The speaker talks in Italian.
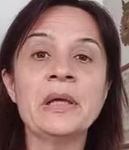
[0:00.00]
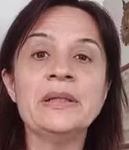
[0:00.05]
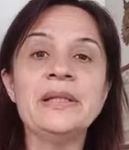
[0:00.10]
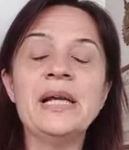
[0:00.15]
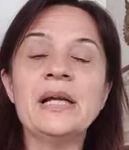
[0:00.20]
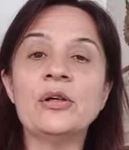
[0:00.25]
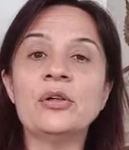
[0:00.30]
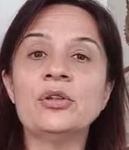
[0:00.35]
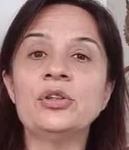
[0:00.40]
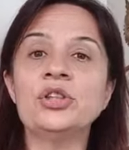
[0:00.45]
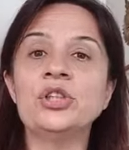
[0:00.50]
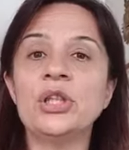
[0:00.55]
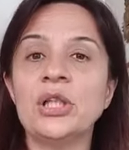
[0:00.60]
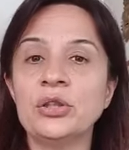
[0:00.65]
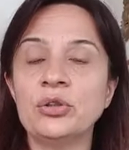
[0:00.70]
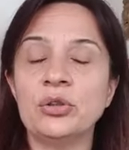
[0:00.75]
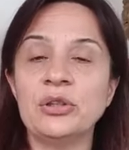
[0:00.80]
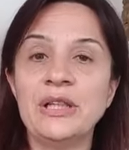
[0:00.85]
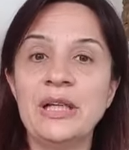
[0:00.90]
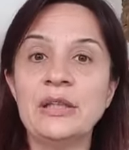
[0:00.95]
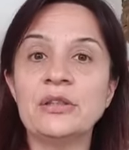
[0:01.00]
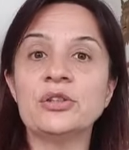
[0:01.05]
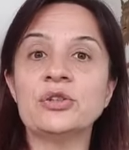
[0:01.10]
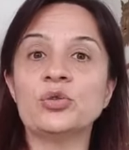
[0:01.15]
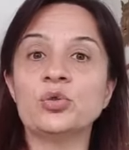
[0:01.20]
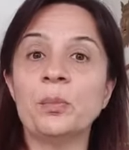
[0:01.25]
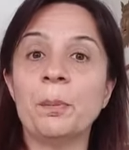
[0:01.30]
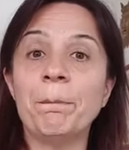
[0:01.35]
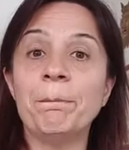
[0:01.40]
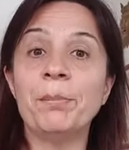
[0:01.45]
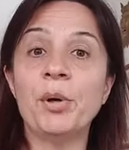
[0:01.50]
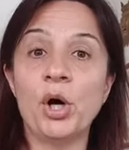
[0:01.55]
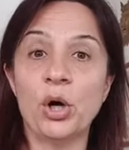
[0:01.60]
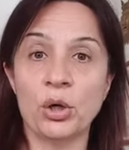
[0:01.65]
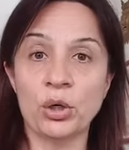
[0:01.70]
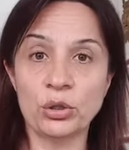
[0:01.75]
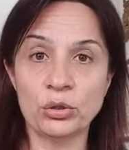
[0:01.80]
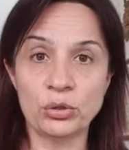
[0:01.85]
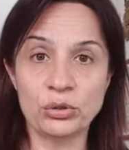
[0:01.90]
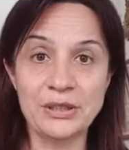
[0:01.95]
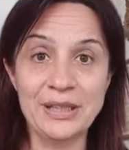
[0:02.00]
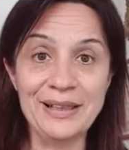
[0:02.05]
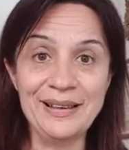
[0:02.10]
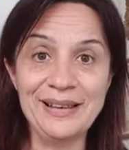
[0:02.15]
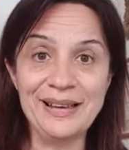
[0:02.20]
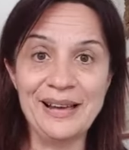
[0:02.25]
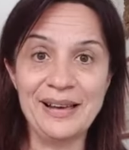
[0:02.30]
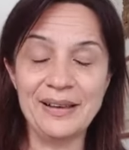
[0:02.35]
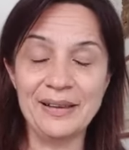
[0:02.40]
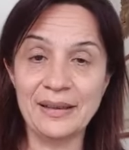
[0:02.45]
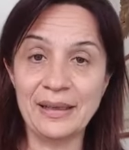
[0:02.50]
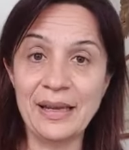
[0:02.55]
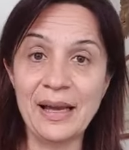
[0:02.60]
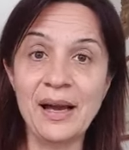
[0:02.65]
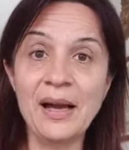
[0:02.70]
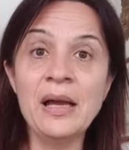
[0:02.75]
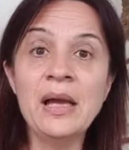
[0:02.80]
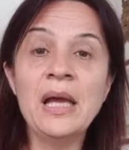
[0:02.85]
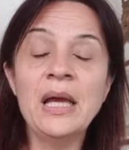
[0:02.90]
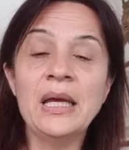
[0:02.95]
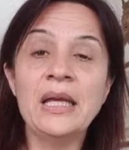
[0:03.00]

Nel concetto del supporto dell'aria,